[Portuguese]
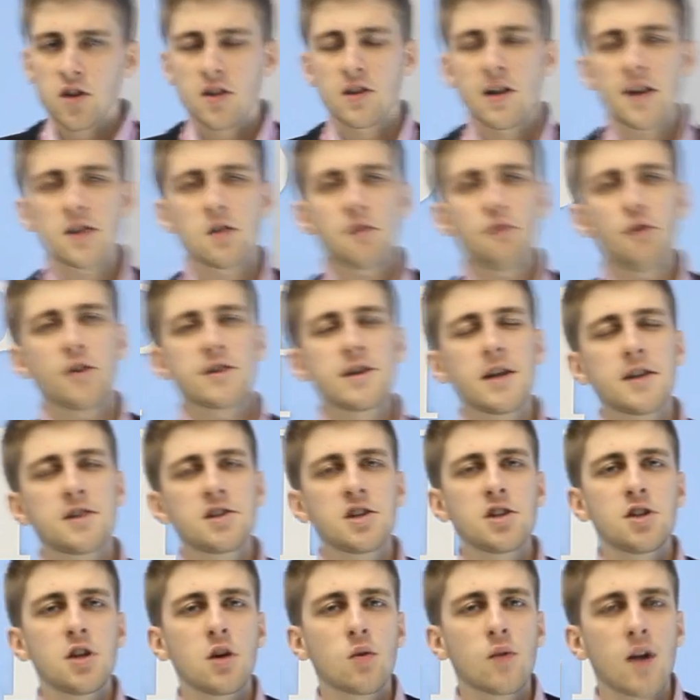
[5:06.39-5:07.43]
de idade foi
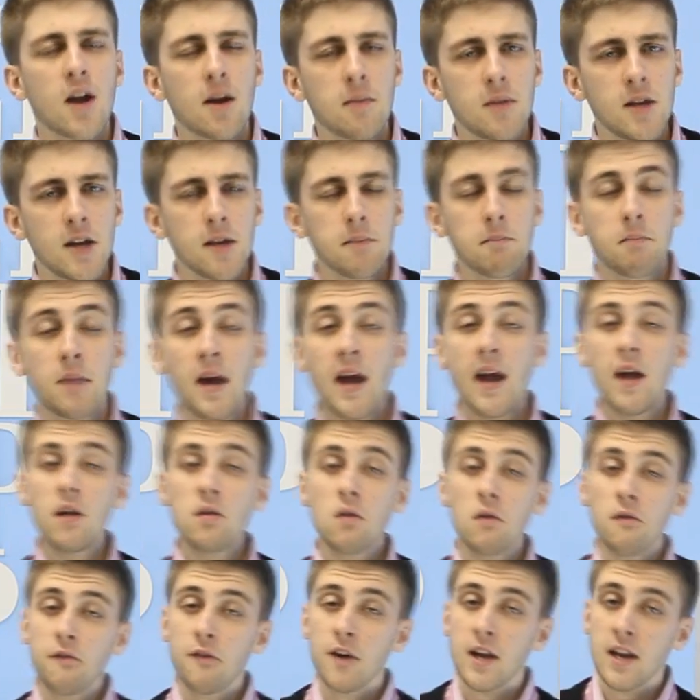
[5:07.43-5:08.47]
detido em Guaramirim bem
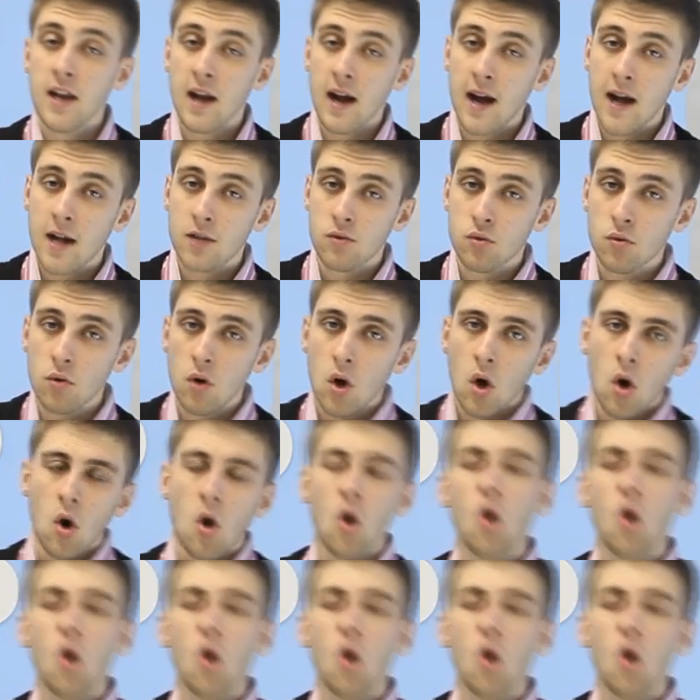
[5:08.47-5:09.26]
no feriado